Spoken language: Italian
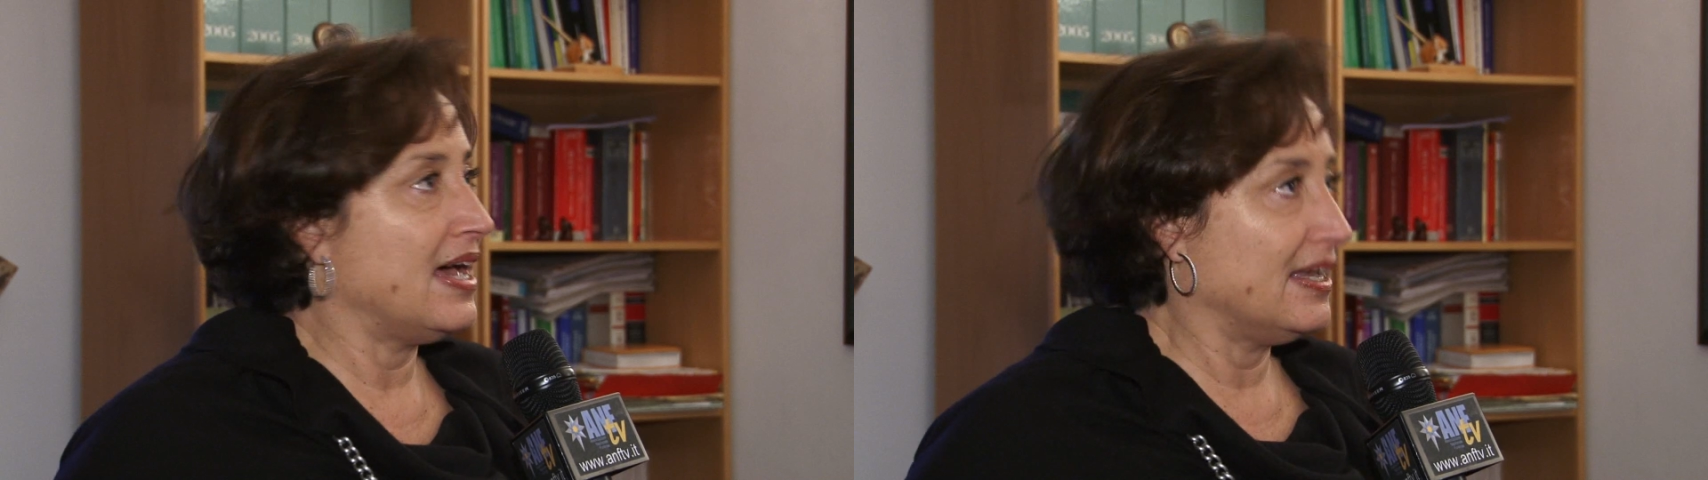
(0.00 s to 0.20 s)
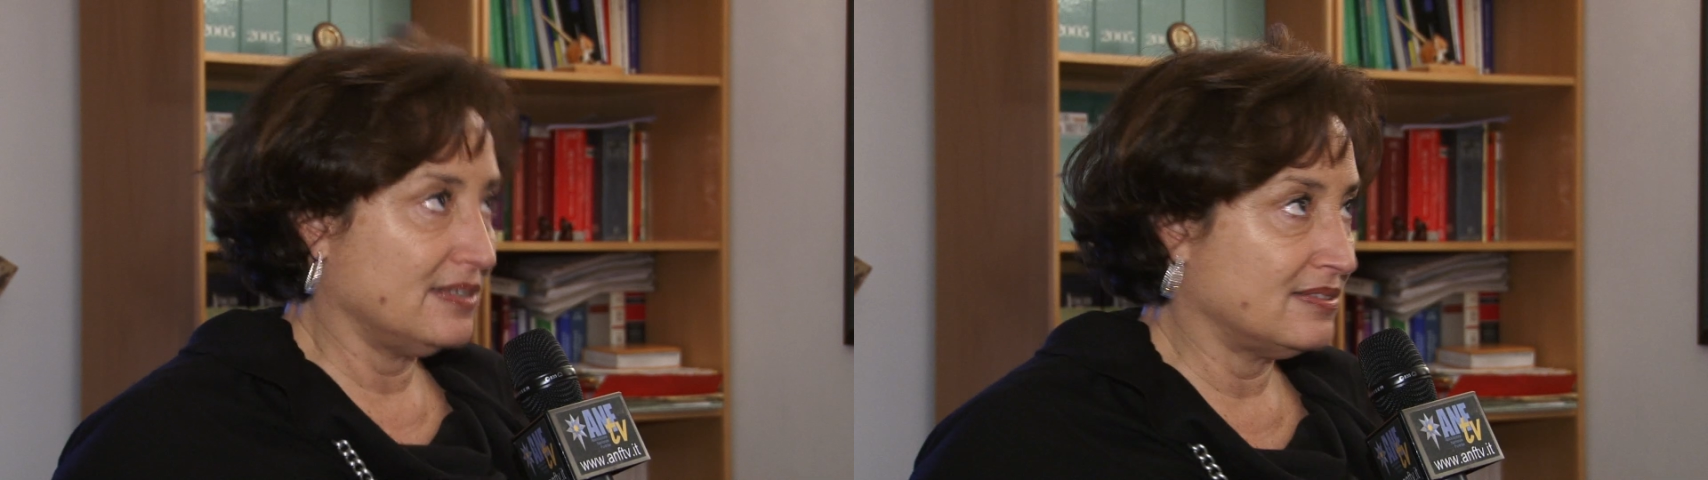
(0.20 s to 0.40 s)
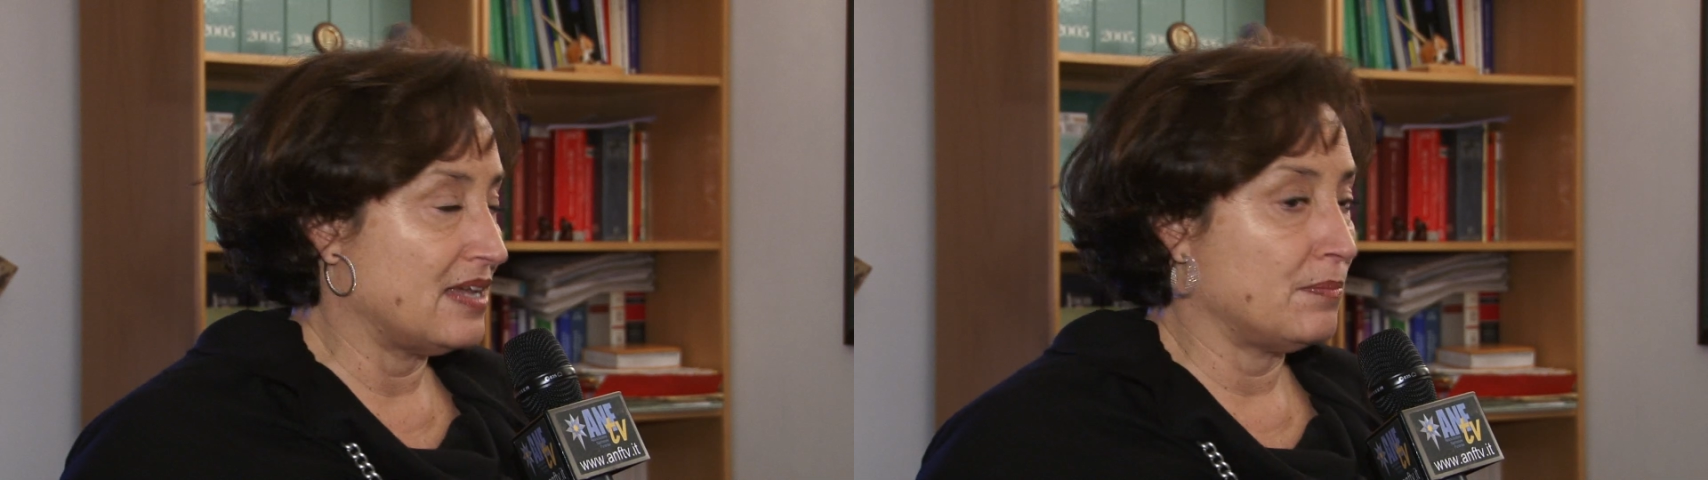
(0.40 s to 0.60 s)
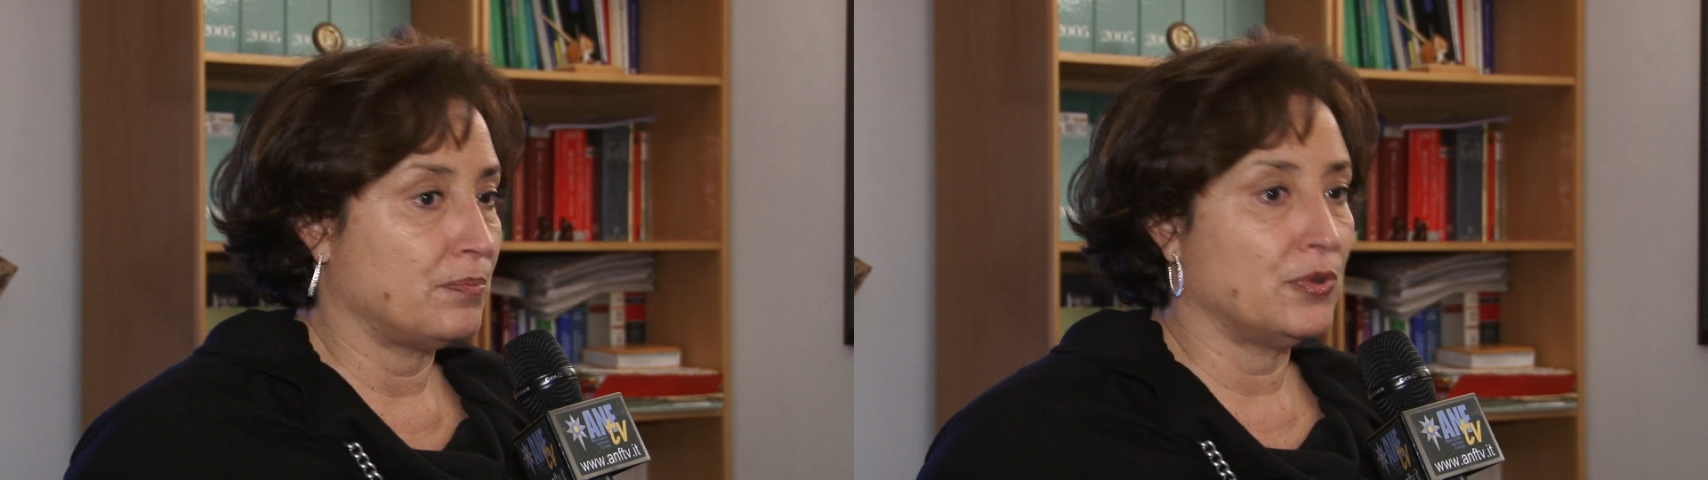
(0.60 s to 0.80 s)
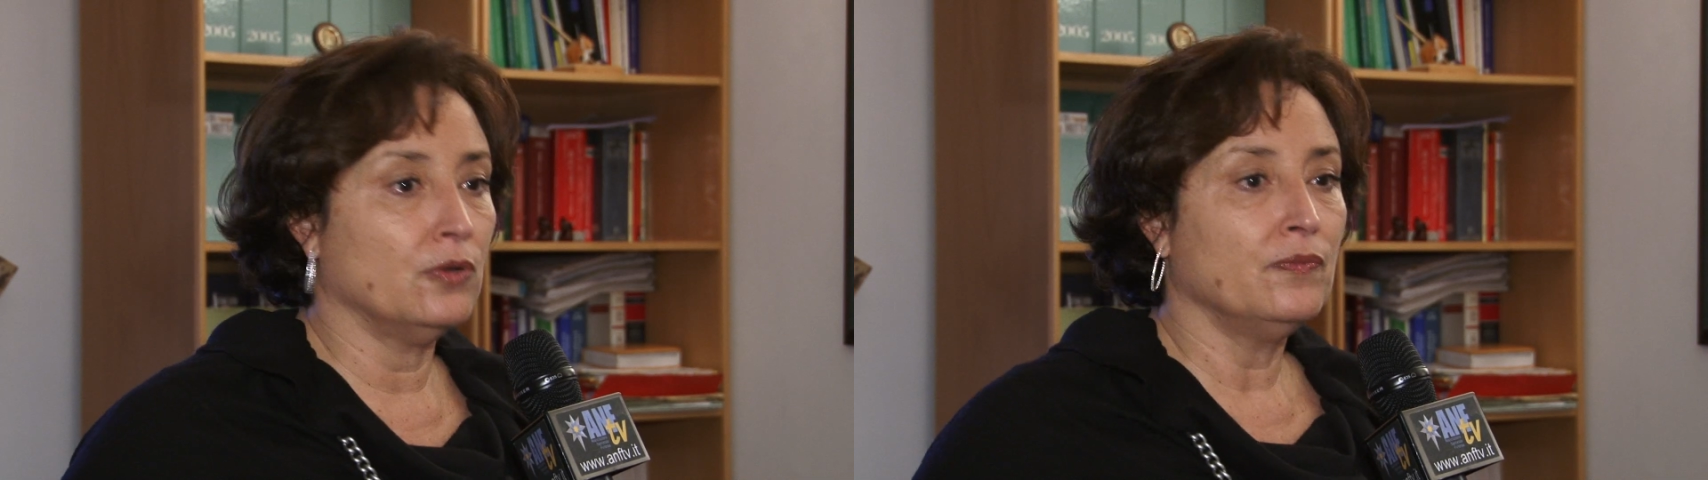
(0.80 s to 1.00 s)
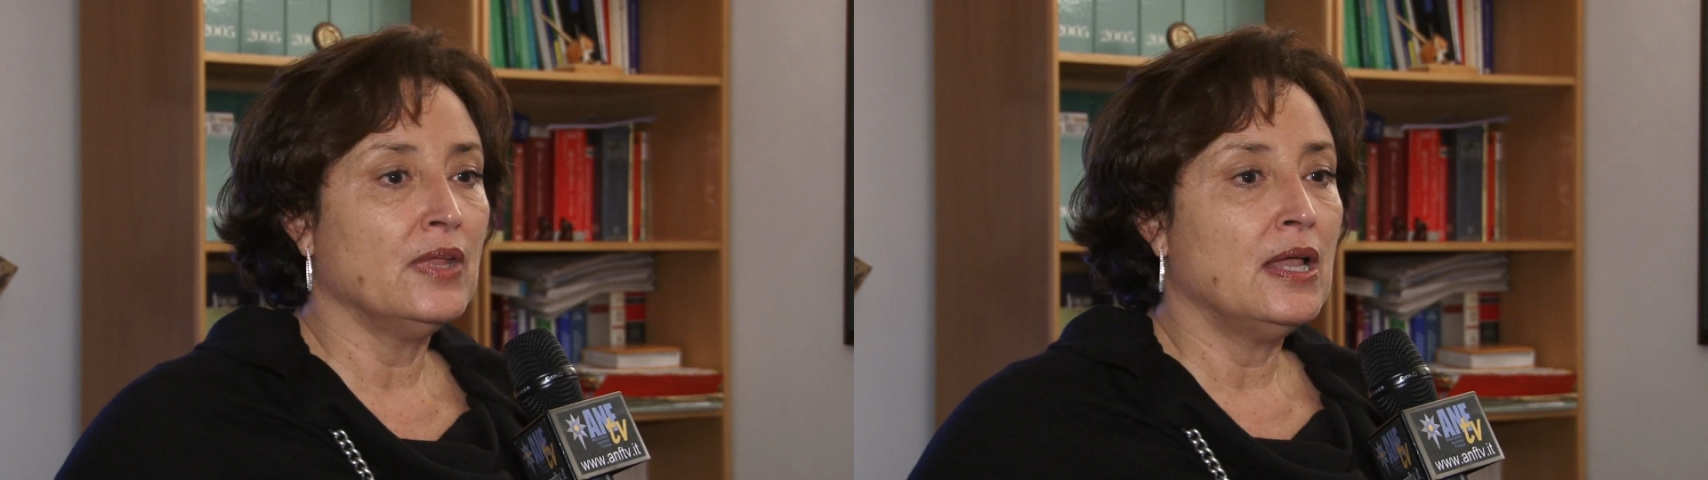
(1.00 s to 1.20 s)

ad esempio,